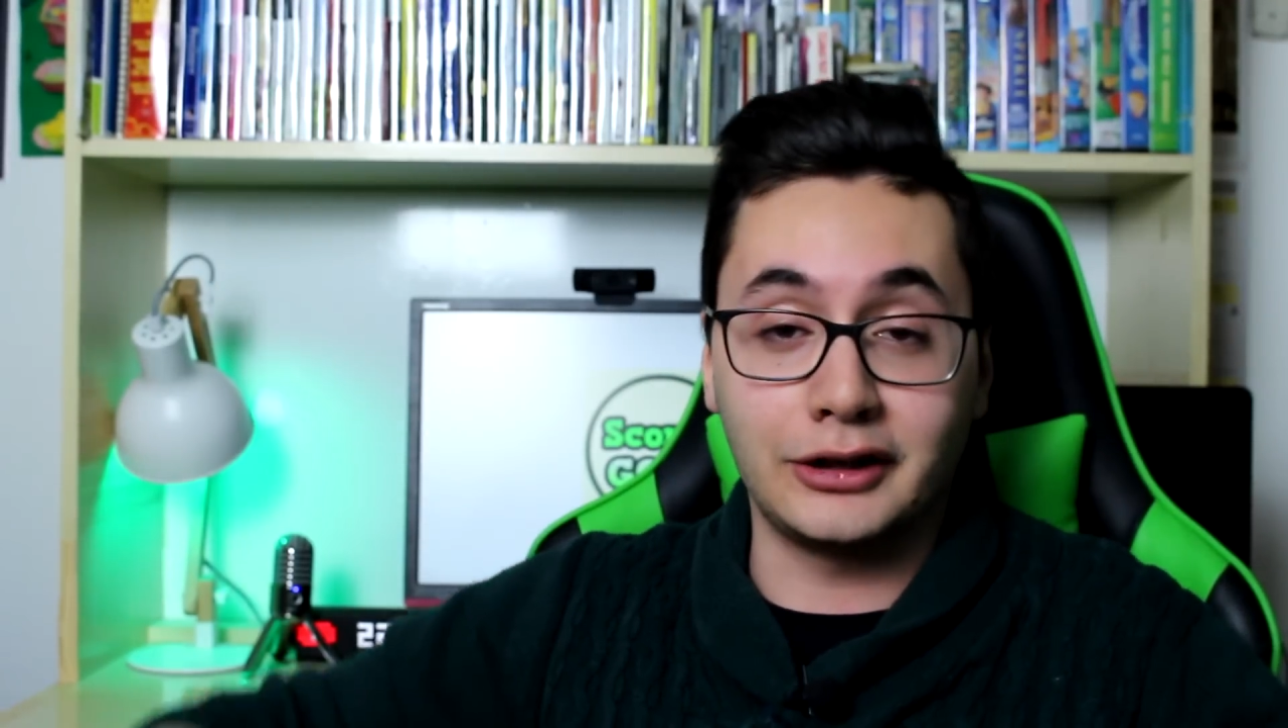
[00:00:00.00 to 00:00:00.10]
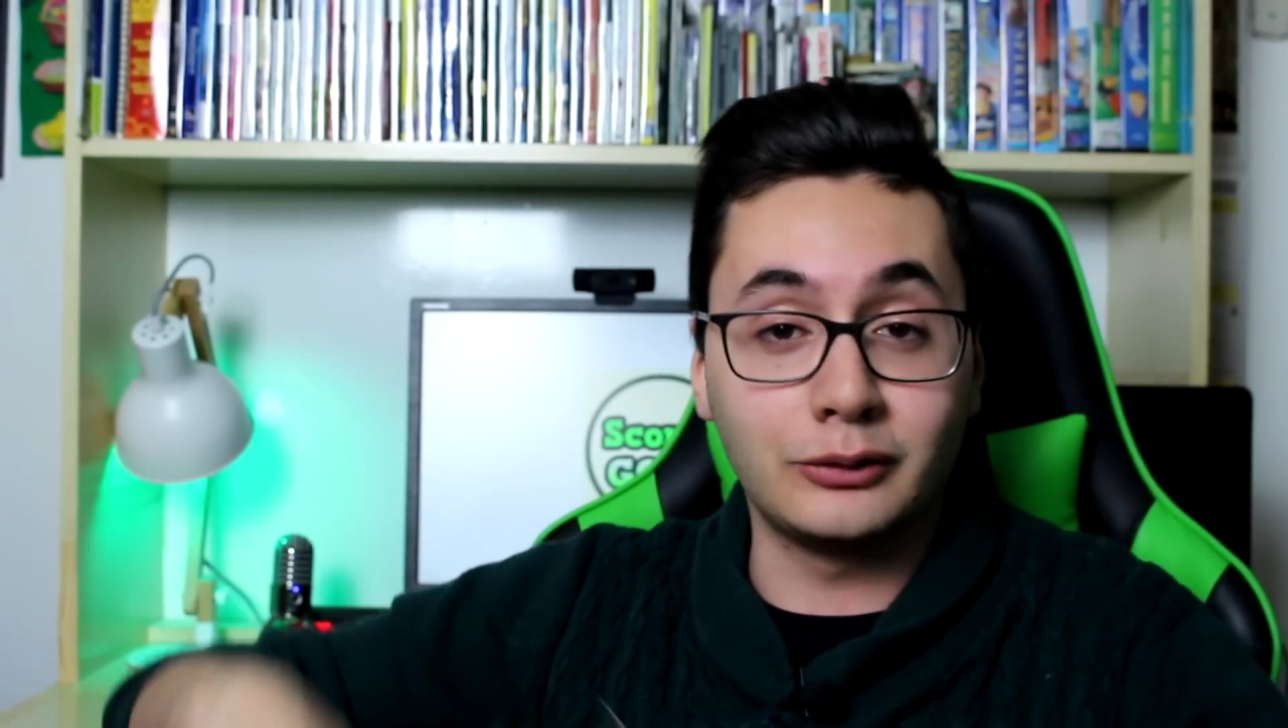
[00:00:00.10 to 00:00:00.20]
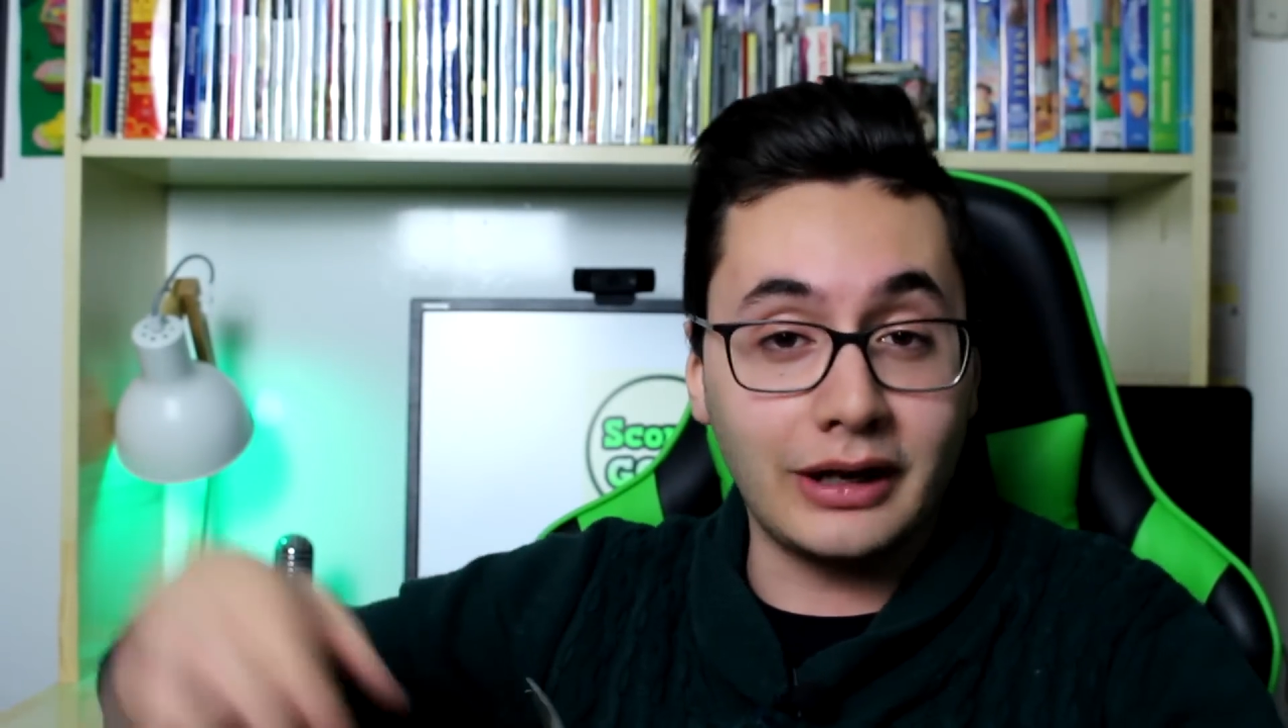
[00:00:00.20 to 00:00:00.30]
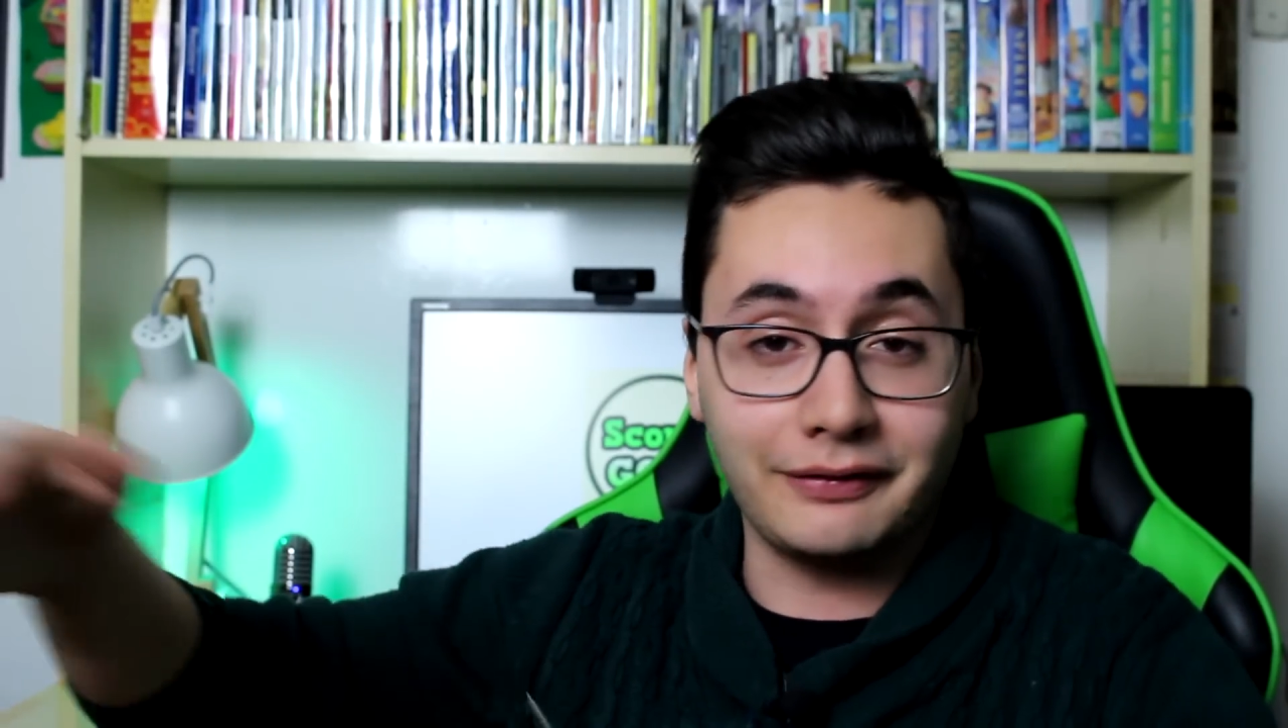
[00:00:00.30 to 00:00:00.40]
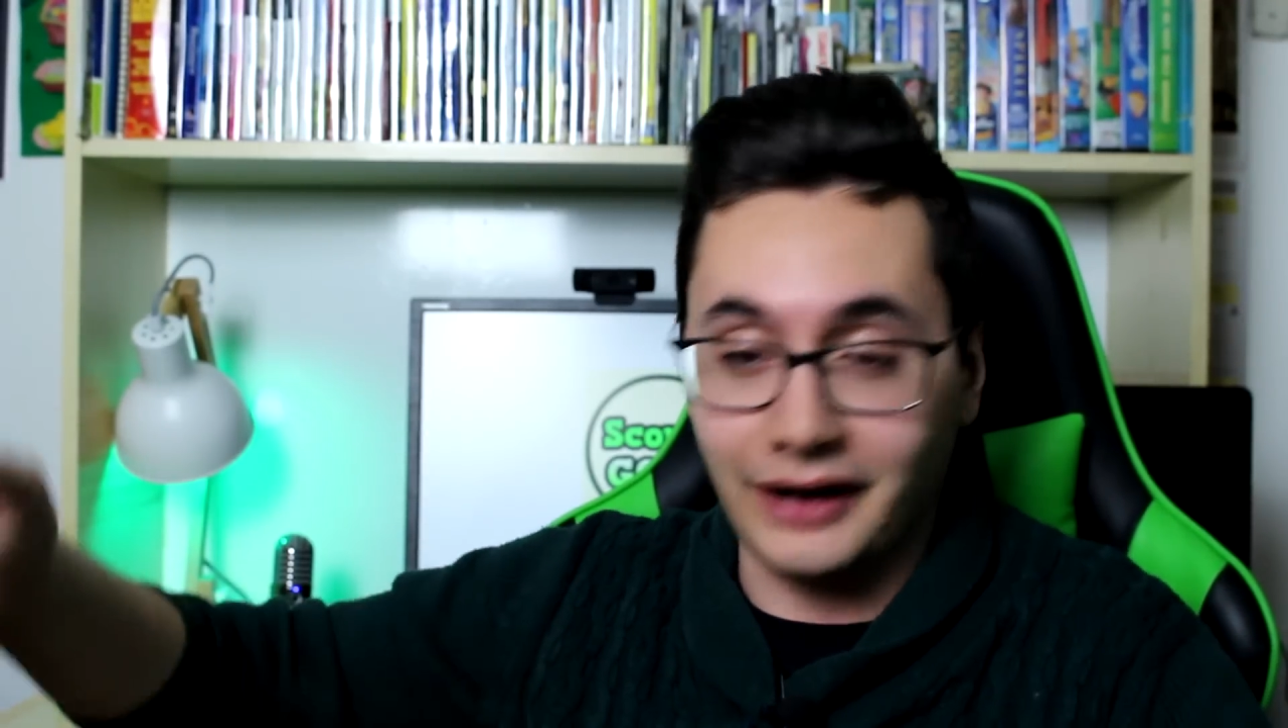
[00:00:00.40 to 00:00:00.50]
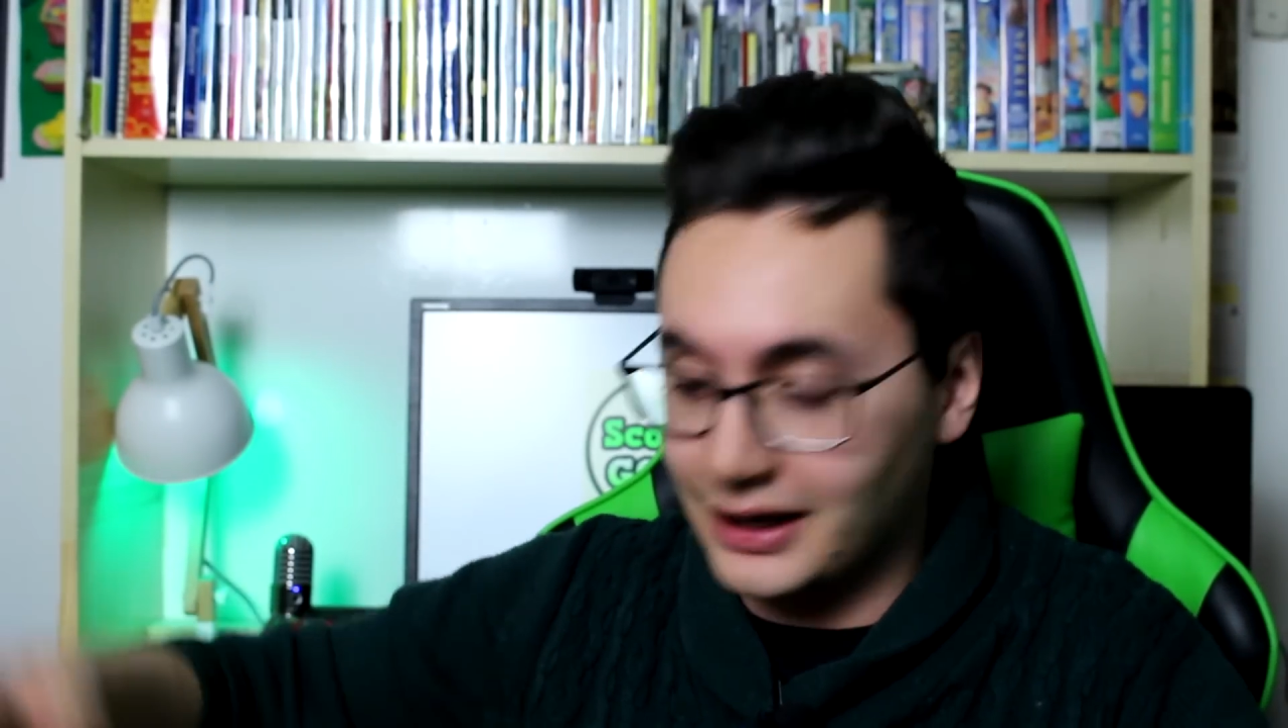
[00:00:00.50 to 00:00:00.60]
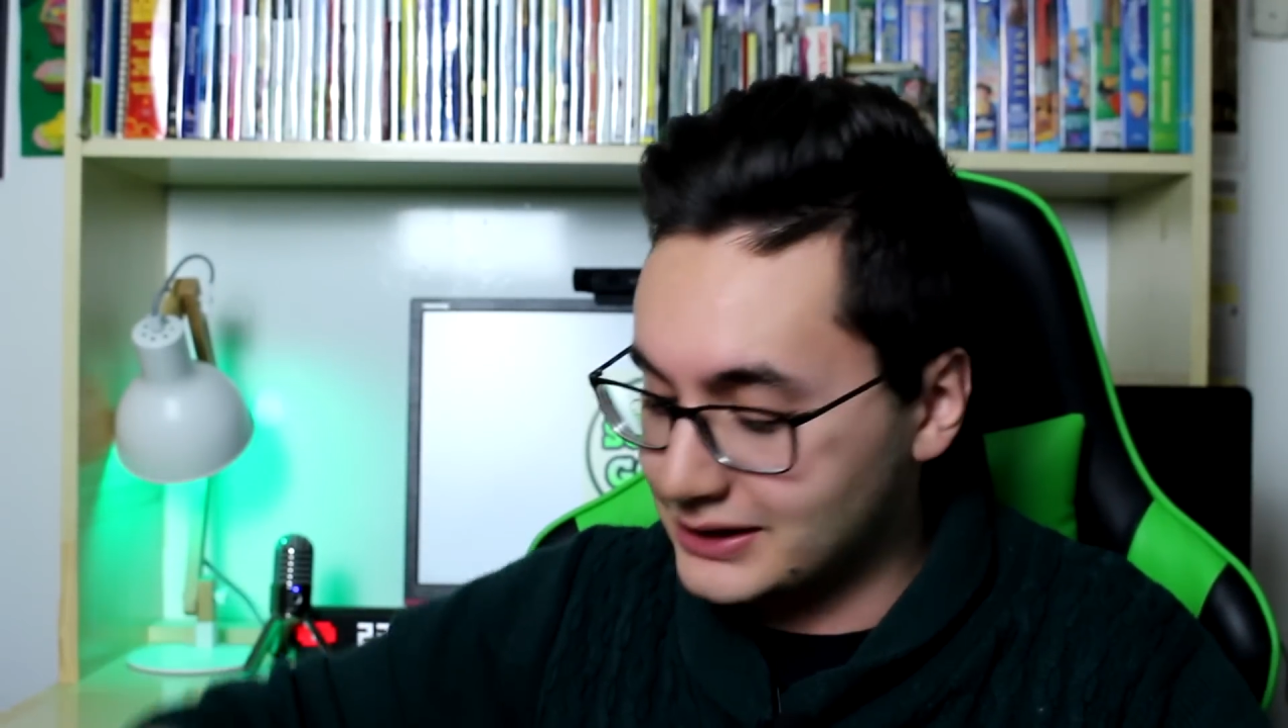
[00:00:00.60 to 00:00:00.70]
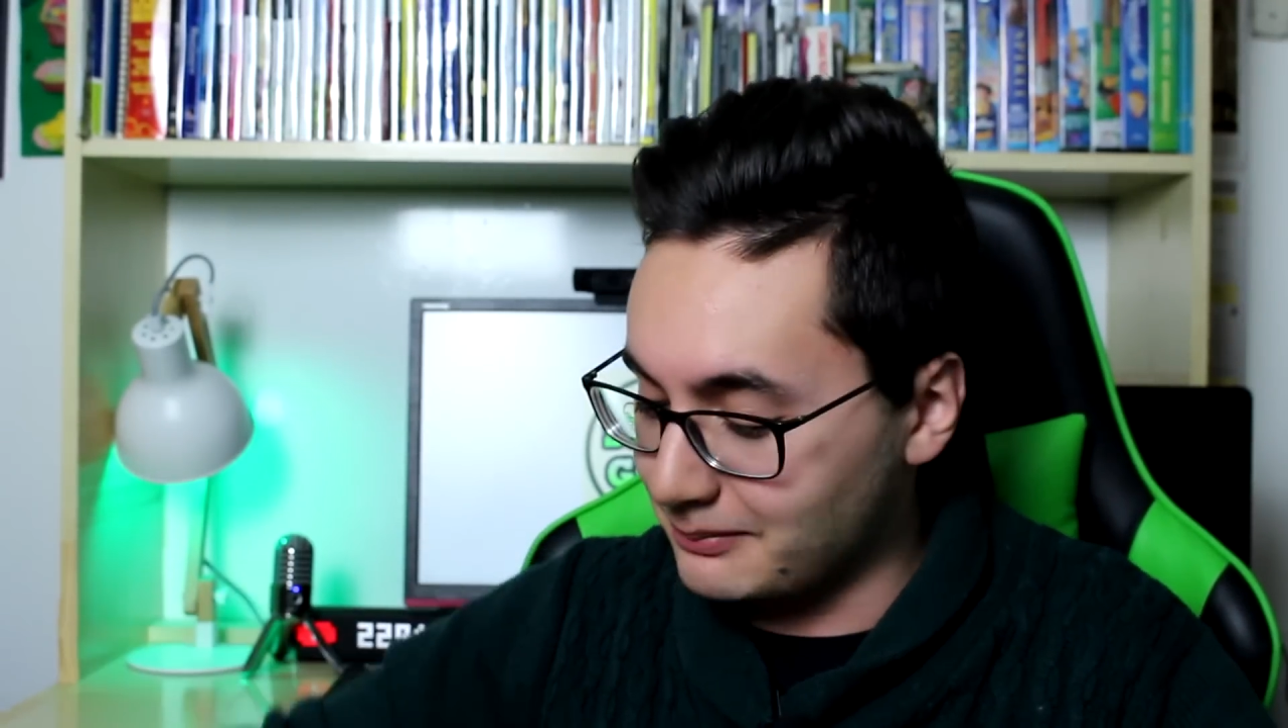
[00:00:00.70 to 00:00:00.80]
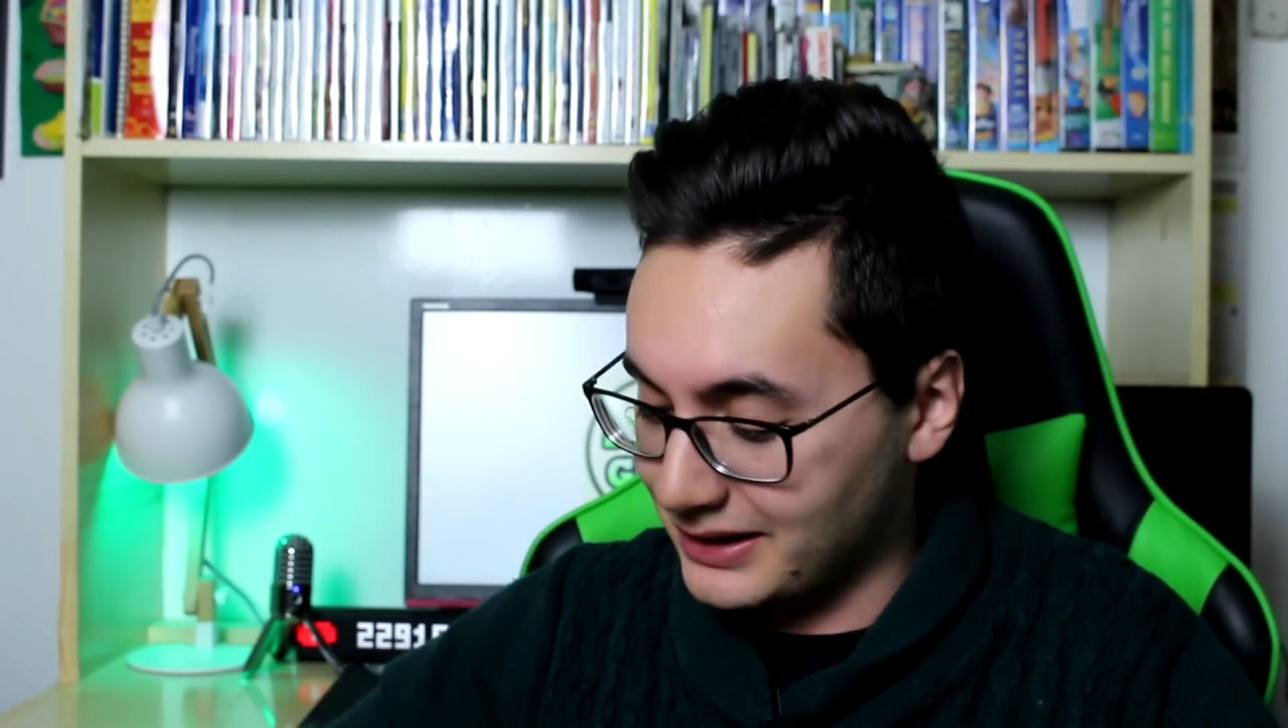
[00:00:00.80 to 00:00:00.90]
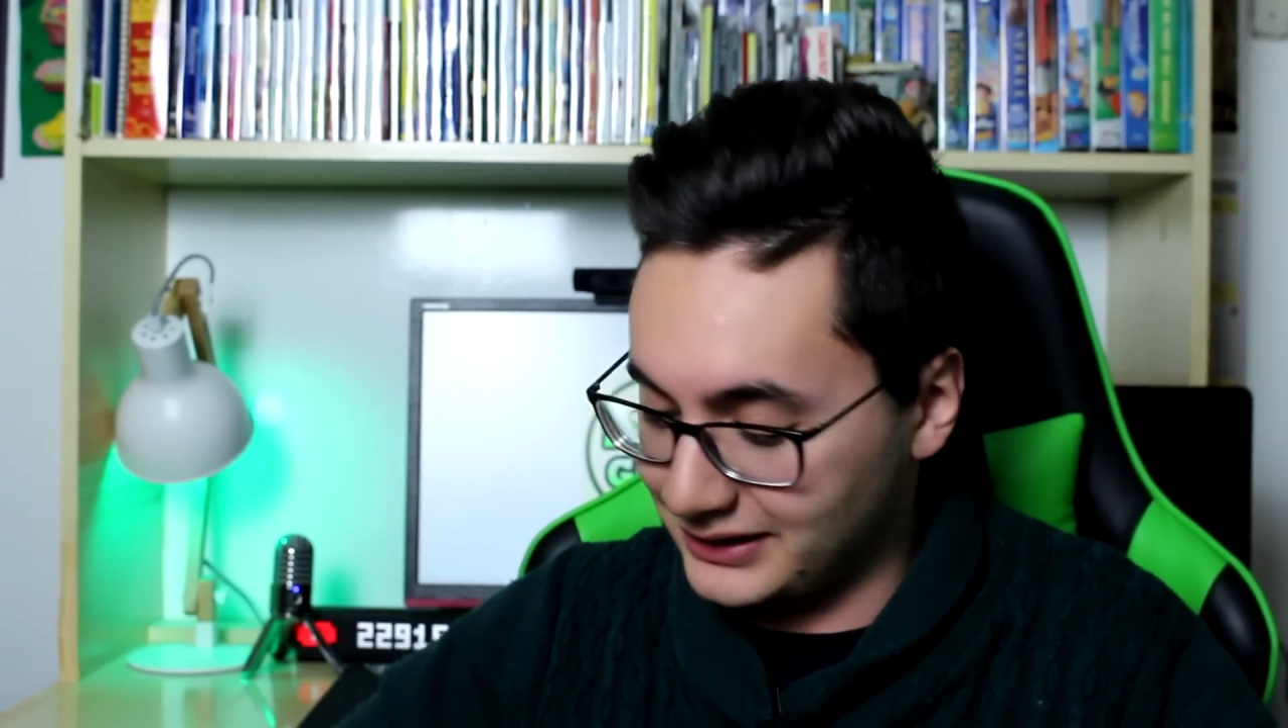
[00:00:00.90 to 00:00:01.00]
in una
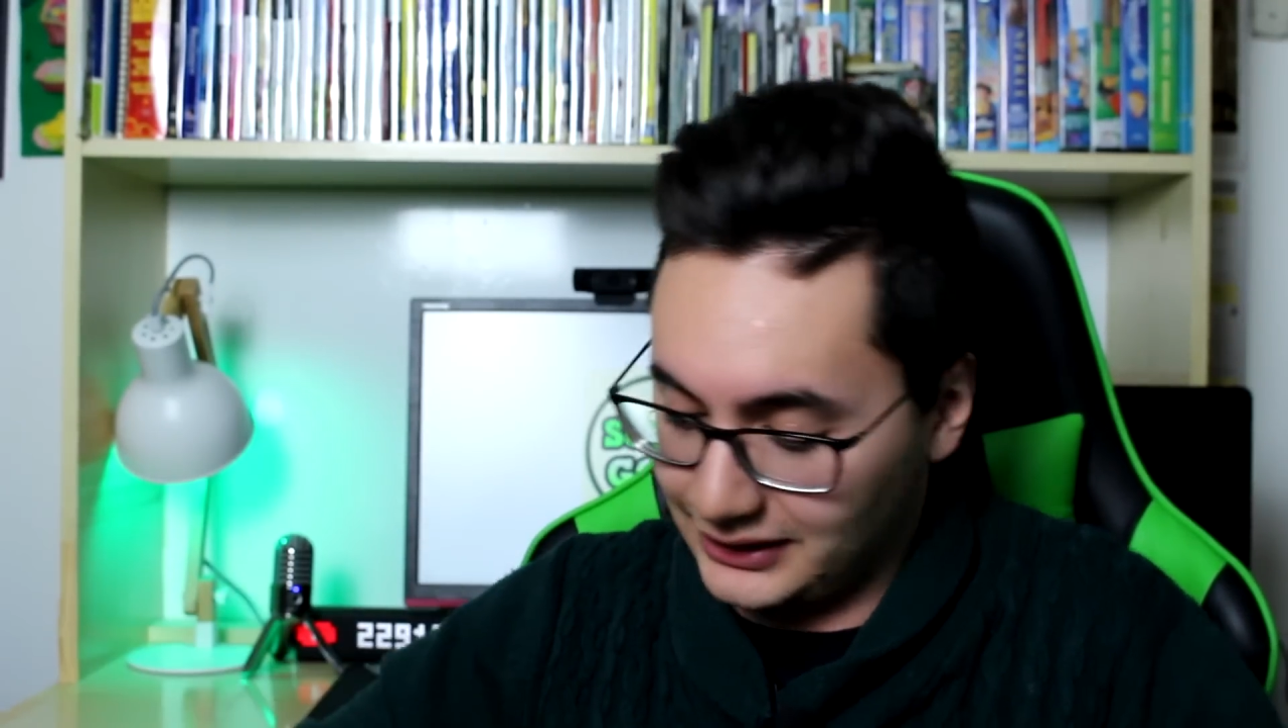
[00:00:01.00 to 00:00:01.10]
frase ma si